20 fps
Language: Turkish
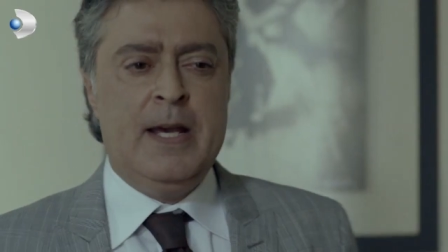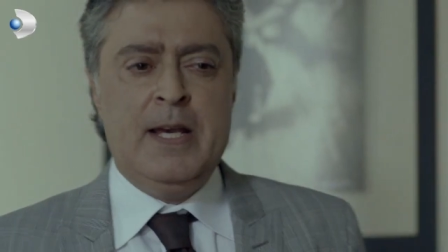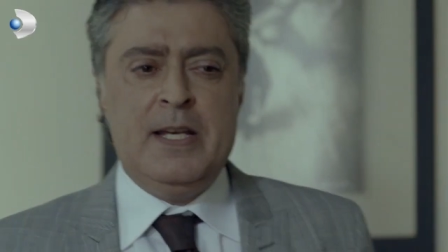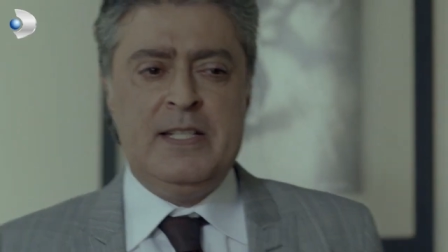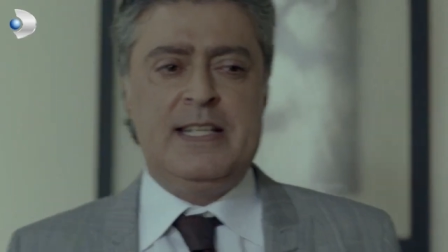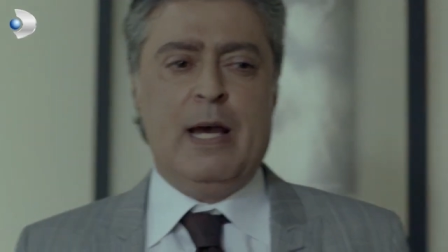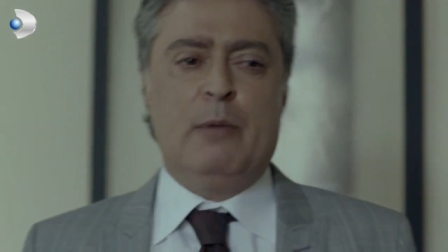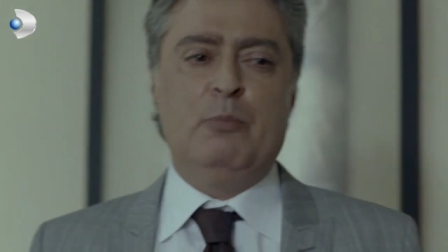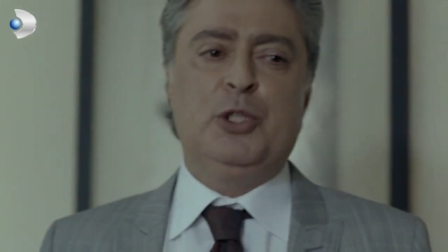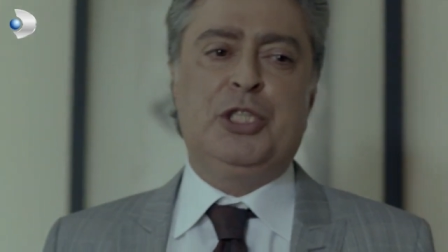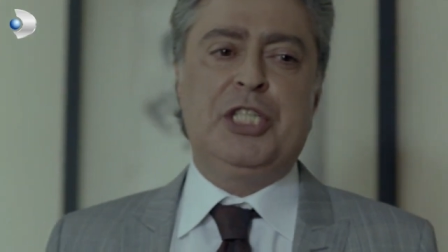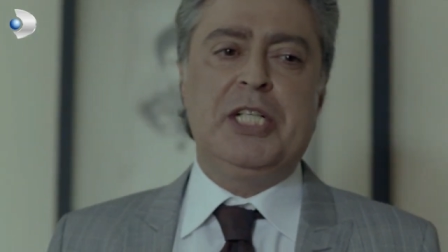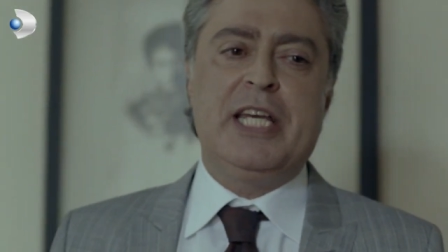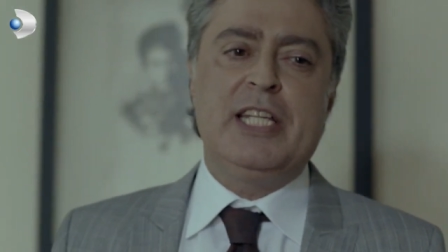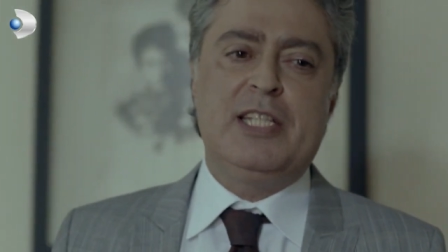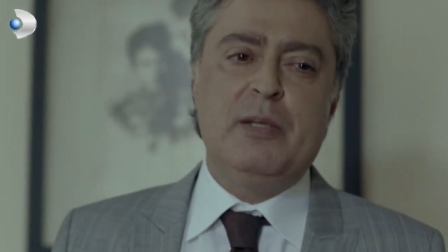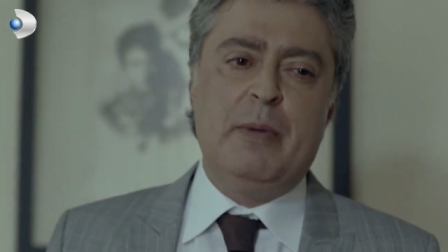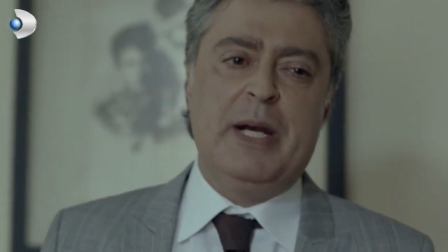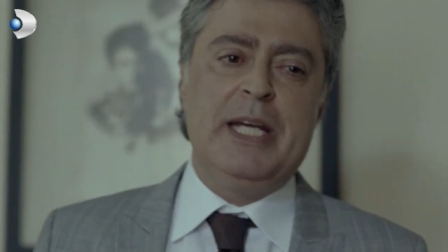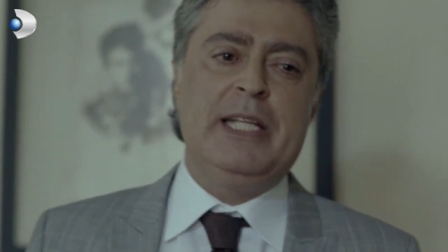Sen bu
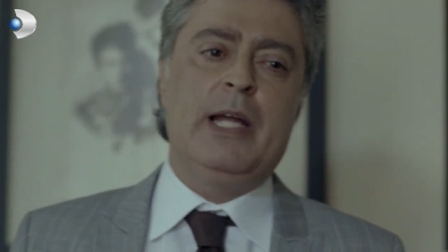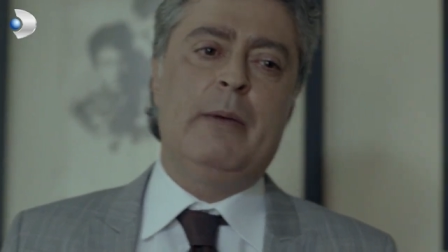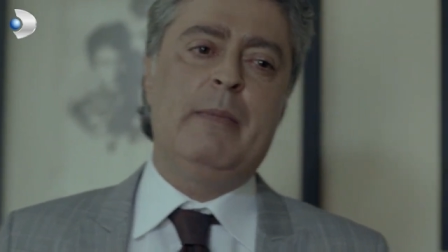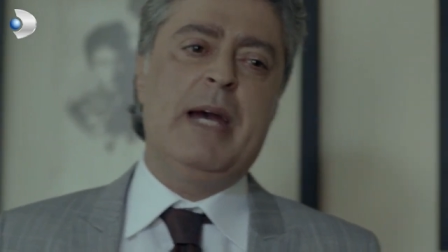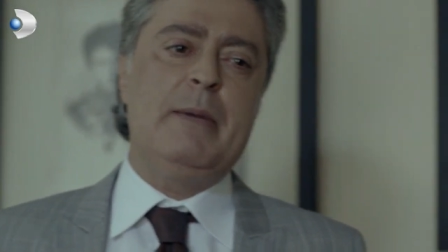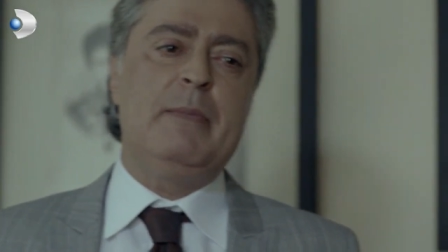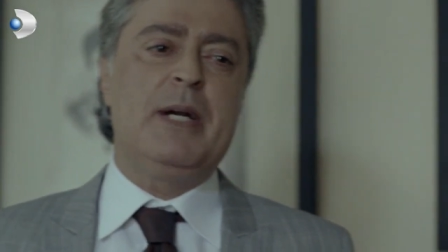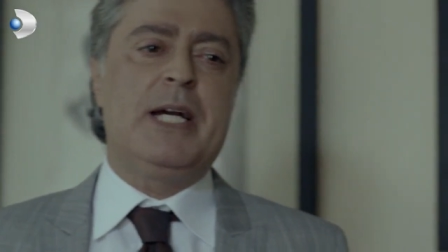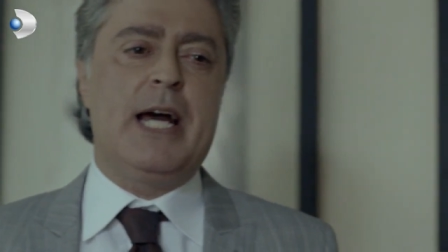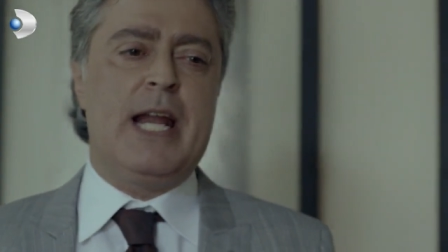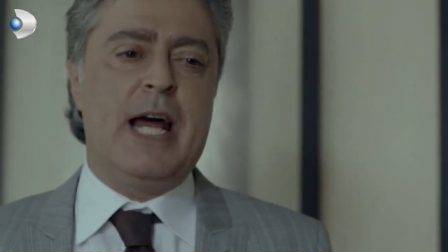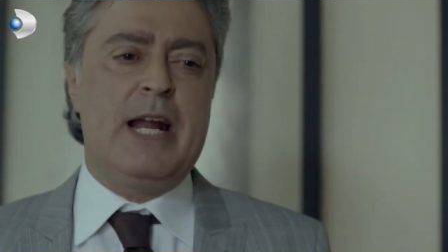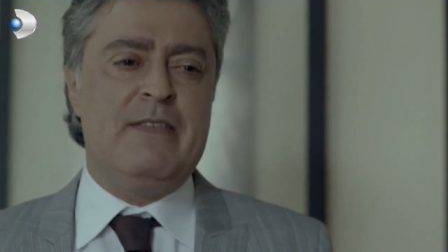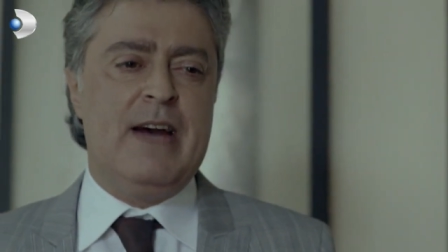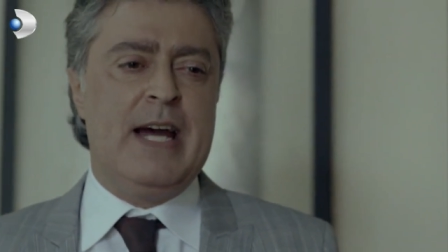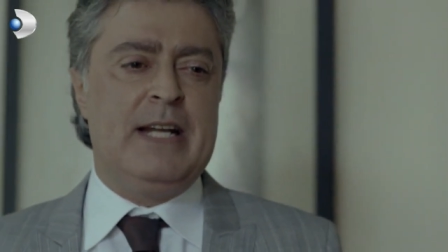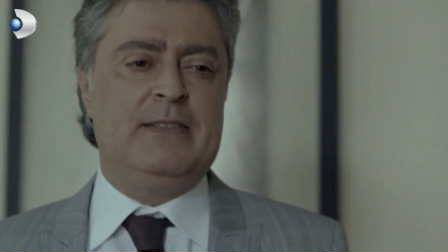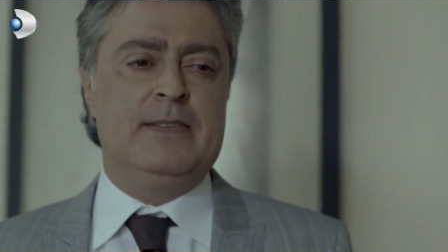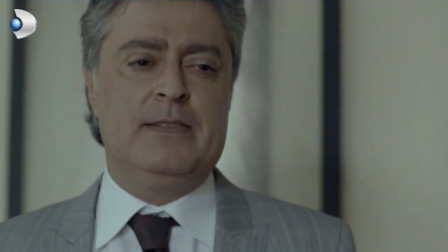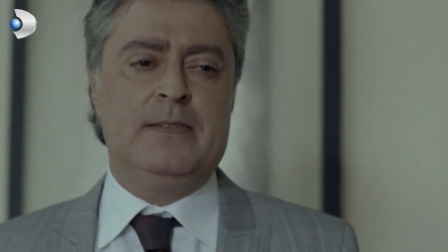şirketi mayınlamaya mı karar
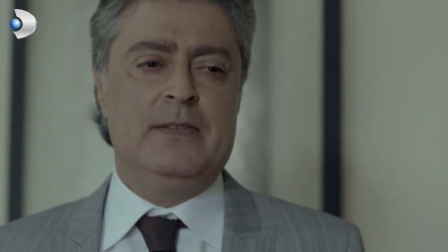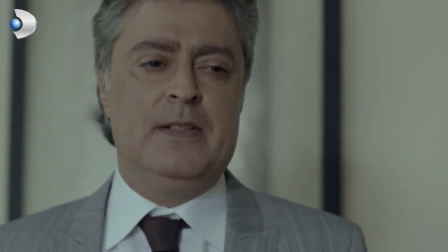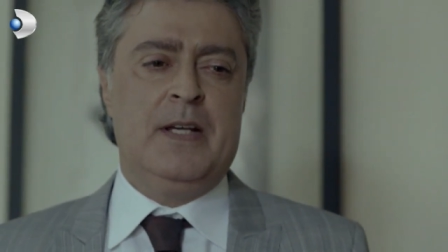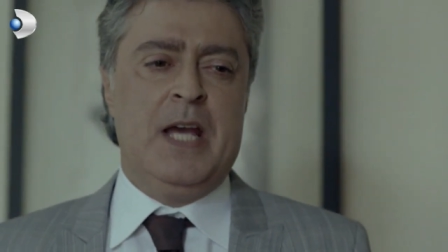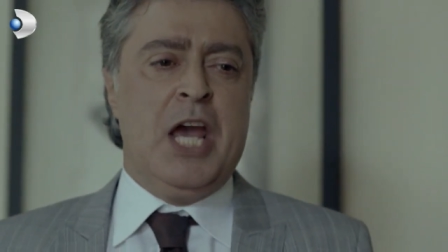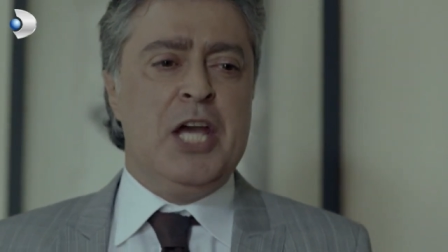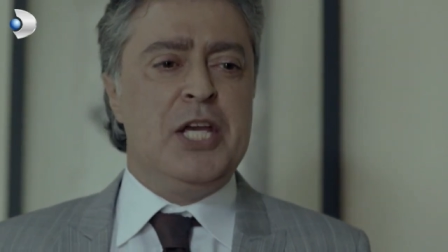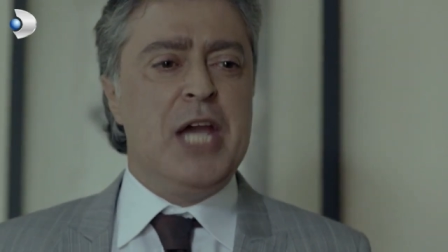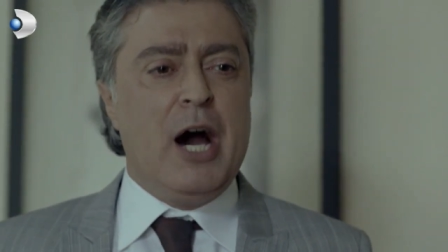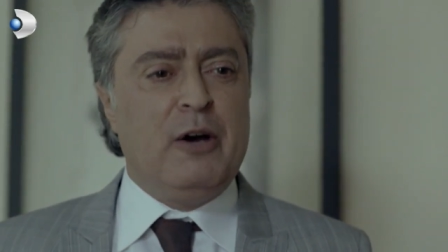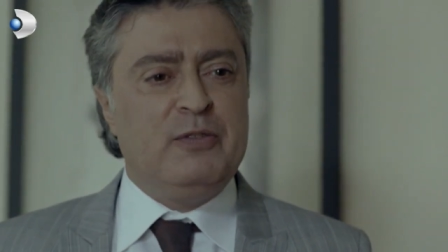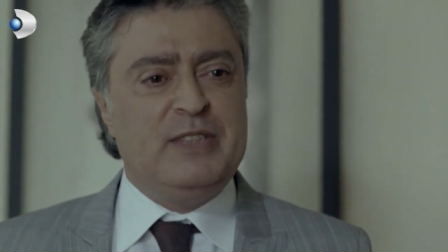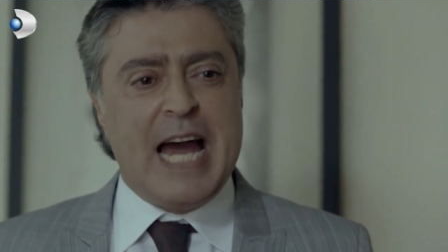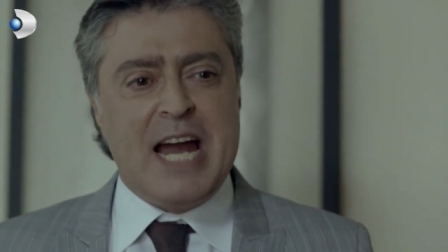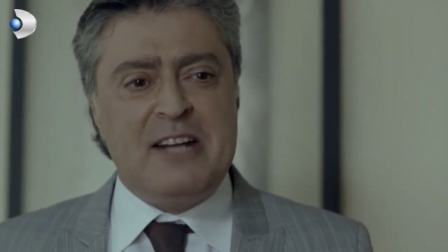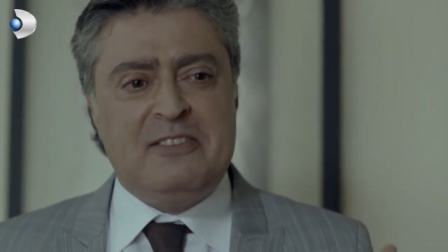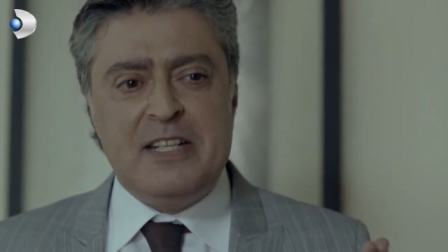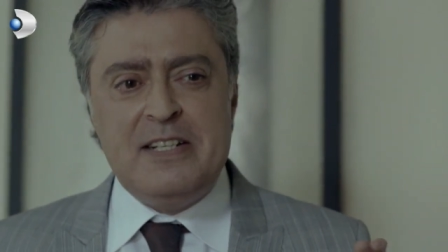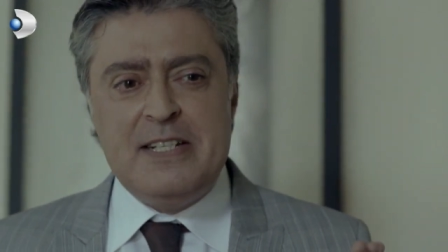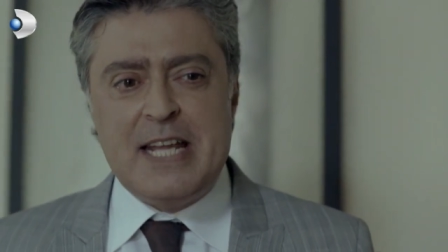verdin? Ya
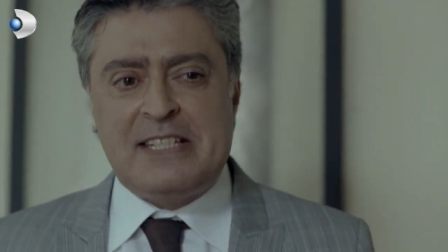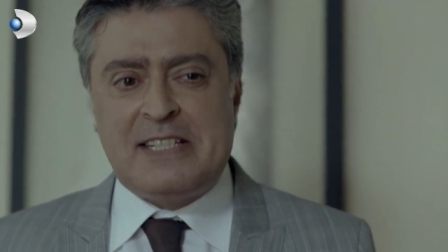derdin ne